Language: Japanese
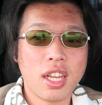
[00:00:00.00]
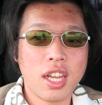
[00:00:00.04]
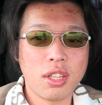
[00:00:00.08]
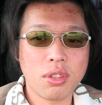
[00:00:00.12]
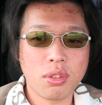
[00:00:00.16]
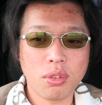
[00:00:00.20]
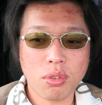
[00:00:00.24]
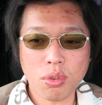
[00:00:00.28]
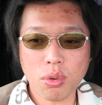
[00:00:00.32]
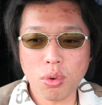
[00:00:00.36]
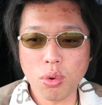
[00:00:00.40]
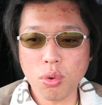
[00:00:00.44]

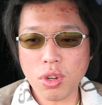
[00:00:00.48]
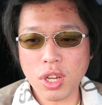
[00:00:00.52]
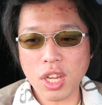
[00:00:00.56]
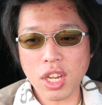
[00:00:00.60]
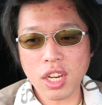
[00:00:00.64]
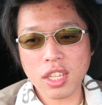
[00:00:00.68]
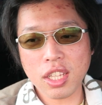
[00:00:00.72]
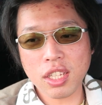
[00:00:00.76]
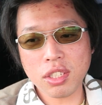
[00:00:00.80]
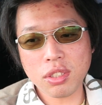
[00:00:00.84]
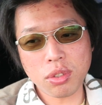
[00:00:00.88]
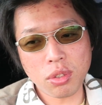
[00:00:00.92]
あの、こっ
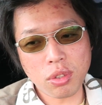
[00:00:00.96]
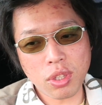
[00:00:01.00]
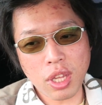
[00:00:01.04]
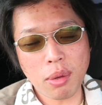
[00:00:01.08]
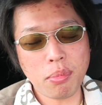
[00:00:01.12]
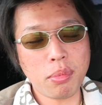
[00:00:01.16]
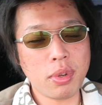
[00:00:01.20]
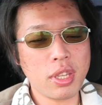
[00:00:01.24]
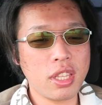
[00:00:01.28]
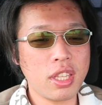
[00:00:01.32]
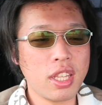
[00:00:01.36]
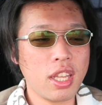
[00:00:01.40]
から出す
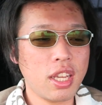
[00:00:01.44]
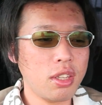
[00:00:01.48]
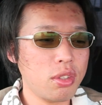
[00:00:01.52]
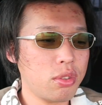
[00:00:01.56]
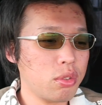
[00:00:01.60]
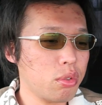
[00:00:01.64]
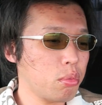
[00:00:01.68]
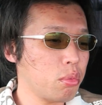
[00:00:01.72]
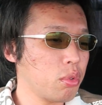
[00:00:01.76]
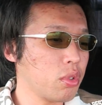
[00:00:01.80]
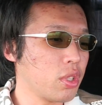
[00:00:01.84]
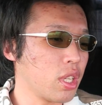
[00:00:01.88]
人あんまいない
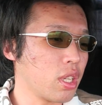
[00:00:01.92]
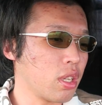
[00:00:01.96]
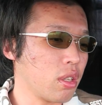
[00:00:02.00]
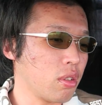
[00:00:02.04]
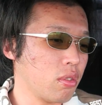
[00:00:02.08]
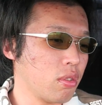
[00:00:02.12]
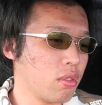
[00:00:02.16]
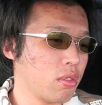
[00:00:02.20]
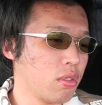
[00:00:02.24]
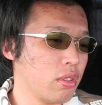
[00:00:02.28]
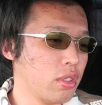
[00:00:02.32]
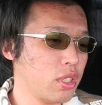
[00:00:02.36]
と思うんだけ
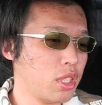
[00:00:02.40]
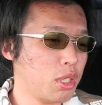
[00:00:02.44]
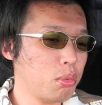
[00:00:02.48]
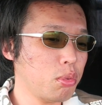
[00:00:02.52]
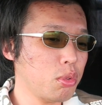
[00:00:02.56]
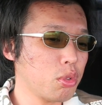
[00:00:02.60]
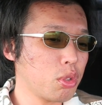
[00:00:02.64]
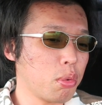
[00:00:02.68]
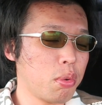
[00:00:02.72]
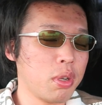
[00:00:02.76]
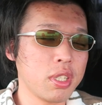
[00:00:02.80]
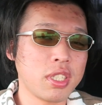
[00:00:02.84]
ど、自
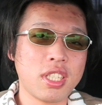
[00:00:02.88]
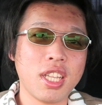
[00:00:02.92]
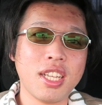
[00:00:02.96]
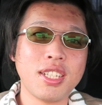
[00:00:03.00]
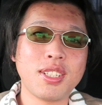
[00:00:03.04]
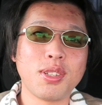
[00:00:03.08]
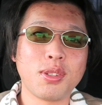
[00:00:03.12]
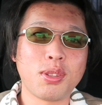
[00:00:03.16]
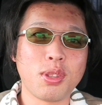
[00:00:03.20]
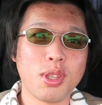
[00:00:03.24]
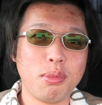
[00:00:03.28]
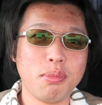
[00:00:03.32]
分と同じ出
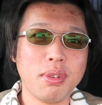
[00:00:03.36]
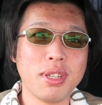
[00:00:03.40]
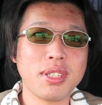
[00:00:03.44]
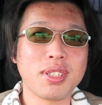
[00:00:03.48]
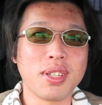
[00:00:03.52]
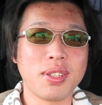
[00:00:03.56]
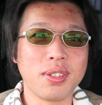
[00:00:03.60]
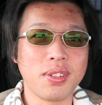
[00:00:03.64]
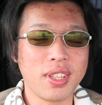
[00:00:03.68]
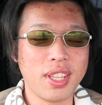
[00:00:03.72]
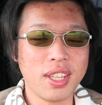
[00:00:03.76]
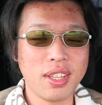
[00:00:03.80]
してる人いま
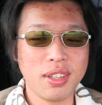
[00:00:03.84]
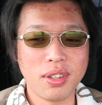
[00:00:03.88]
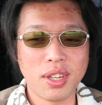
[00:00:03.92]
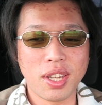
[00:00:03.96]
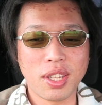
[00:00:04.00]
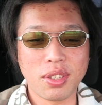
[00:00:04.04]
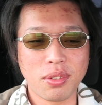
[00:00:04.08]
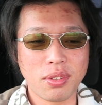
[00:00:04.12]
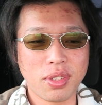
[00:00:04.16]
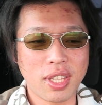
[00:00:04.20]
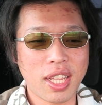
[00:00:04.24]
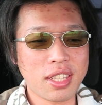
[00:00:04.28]
すけどね。
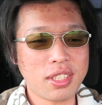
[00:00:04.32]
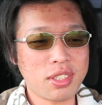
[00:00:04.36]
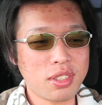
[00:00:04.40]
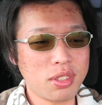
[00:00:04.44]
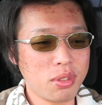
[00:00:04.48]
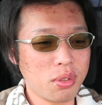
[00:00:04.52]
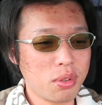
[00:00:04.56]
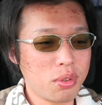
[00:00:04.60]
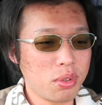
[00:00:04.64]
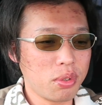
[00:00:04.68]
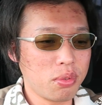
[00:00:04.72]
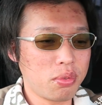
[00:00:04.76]
あの、
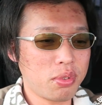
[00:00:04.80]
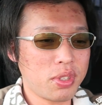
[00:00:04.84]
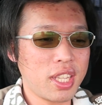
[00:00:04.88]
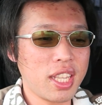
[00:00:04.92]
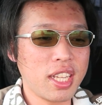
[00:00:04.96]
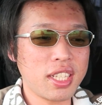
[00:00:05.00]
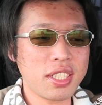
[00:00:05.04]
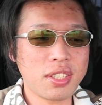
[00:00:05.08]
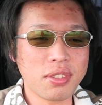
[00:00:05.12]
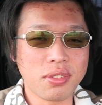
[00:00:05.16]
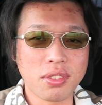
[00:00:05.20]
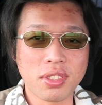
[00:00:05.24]
夏のこの吹
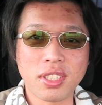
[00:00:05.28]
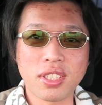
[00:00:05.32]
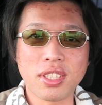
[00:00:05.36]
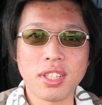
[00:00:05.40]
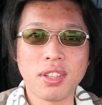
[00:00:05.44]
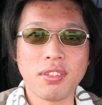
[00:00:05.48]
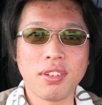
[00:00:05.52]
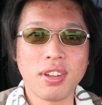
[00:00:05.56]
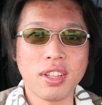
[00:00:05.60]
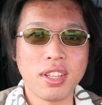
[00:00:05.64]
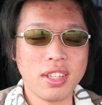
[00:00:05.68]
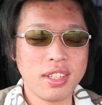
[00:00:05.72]
き出し口っ
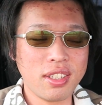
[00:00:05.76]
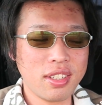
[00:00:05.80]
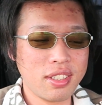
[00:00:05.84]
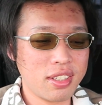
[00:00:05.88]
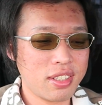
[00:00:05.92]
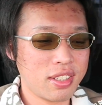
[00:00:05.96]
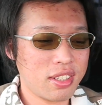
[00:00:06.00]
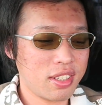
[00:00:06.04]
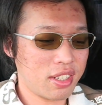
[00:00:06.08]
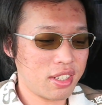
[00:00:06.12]
ていうのかな。